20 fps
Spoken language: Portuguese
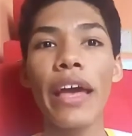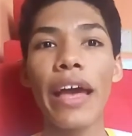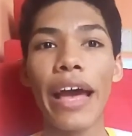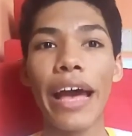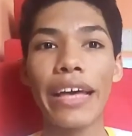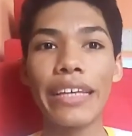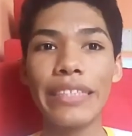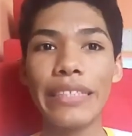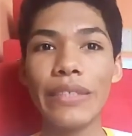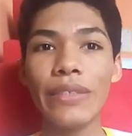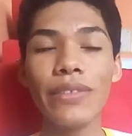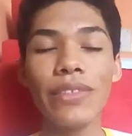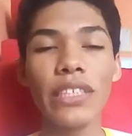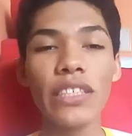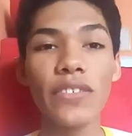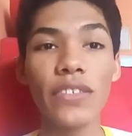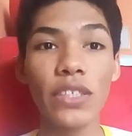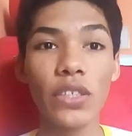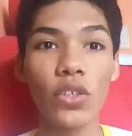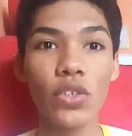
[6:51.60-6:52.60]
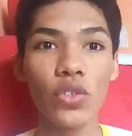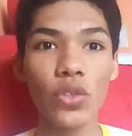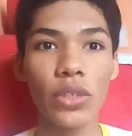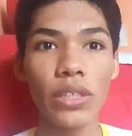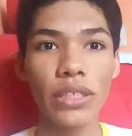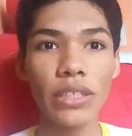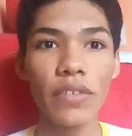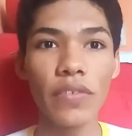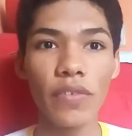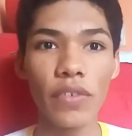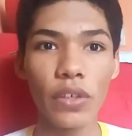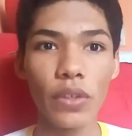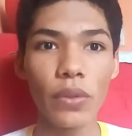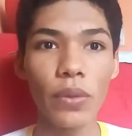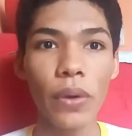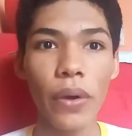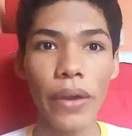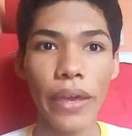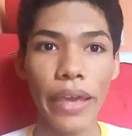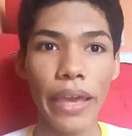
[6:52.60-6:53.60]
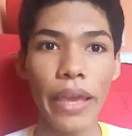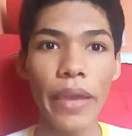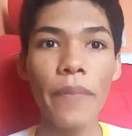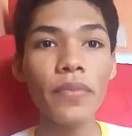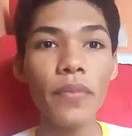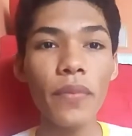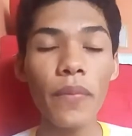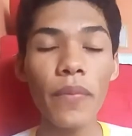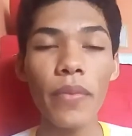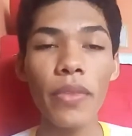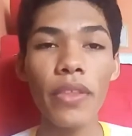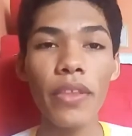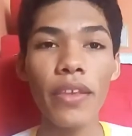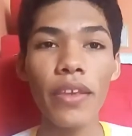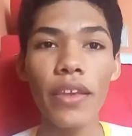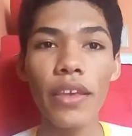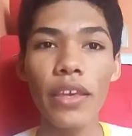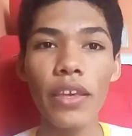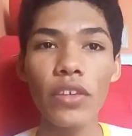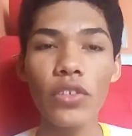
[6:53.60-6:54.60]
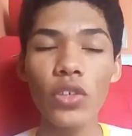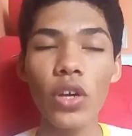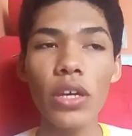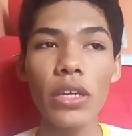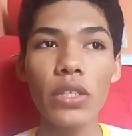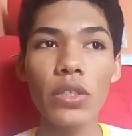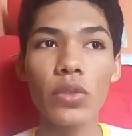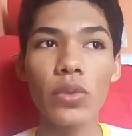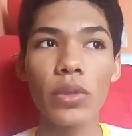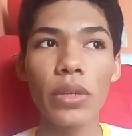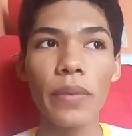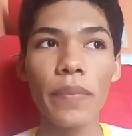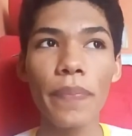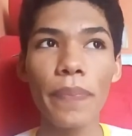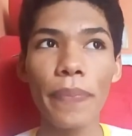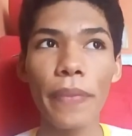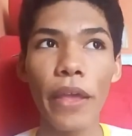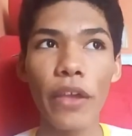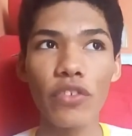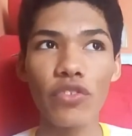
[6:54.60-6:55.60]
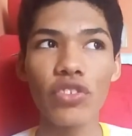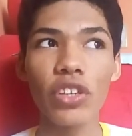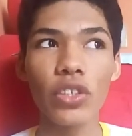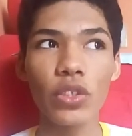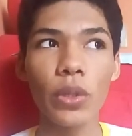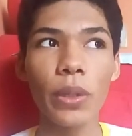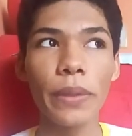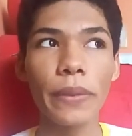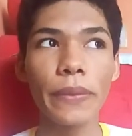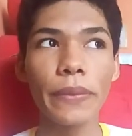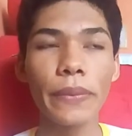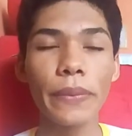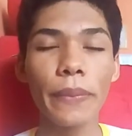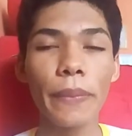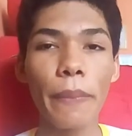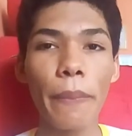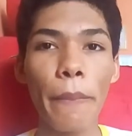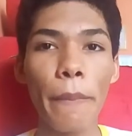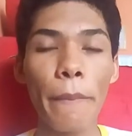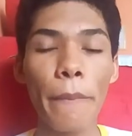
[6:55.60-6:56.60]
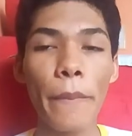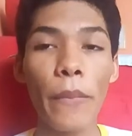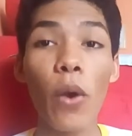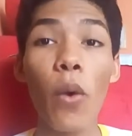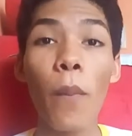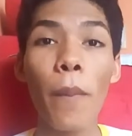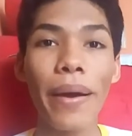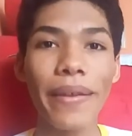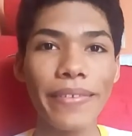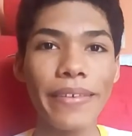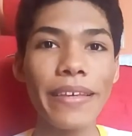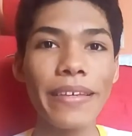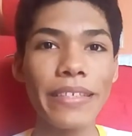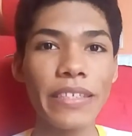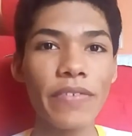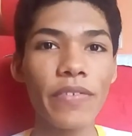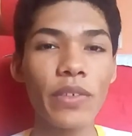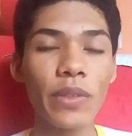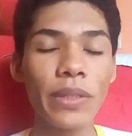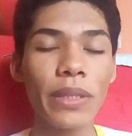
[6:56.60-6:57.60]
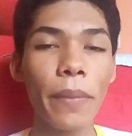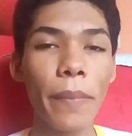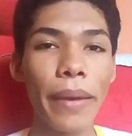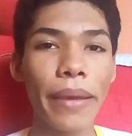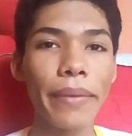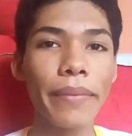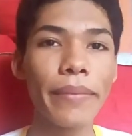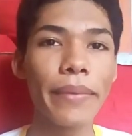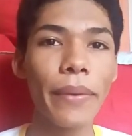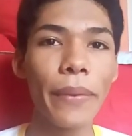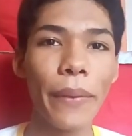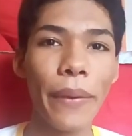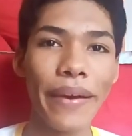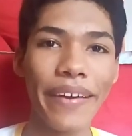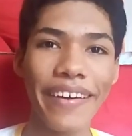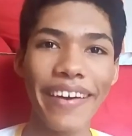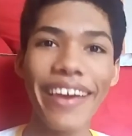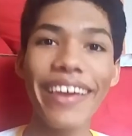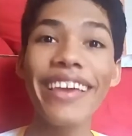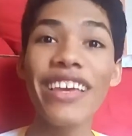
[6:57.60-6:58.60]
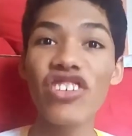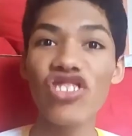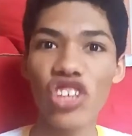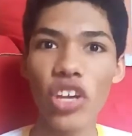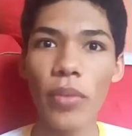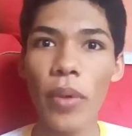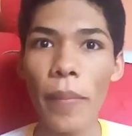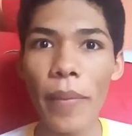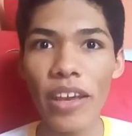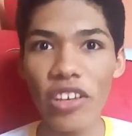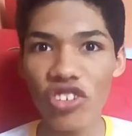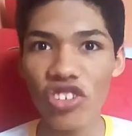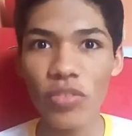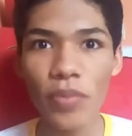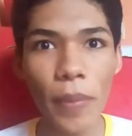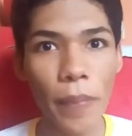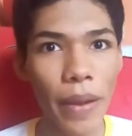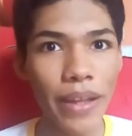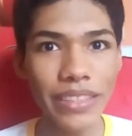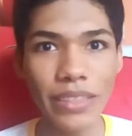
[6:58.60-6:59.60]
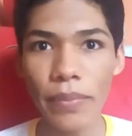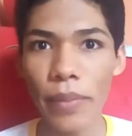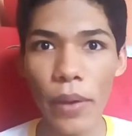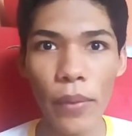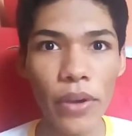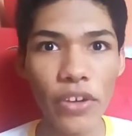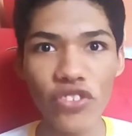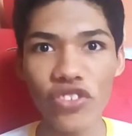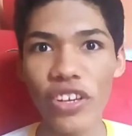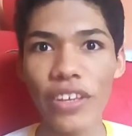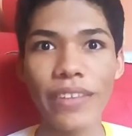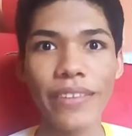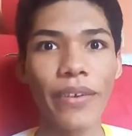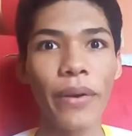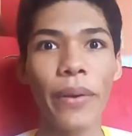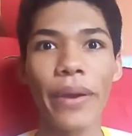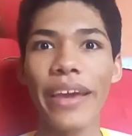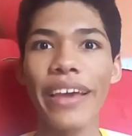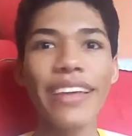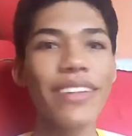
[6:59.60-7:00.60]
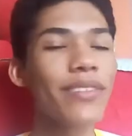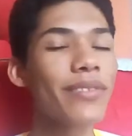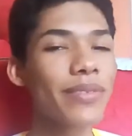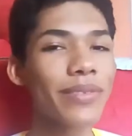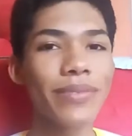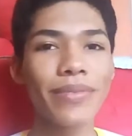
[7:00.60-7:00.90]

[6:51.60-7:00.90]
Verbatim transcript: Assim eu sei se você gostou desse vídeo, ok? E só isso, né? Acho que é só isso. Compartilhe esse vídeo também ok? E chama mais gente para participar com a gente, ok?